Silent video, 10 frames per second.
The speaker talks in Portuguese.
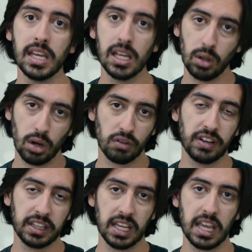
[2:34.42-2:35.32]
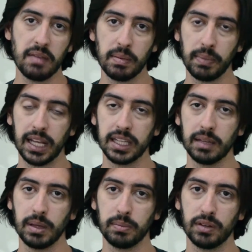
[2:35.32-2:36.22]
e logo vai ter gameplay
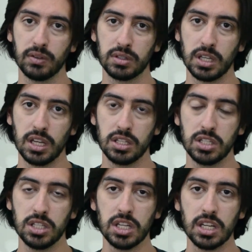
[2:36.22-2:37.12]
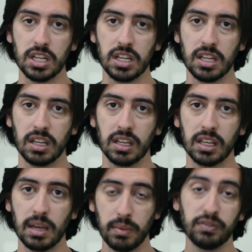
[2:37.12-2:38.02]
também para vocês
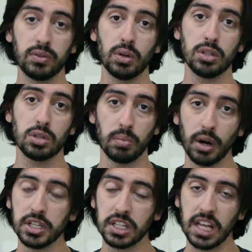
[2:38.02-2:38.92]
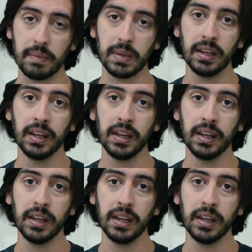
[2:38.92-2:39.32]
de Game of Thrones, o board game.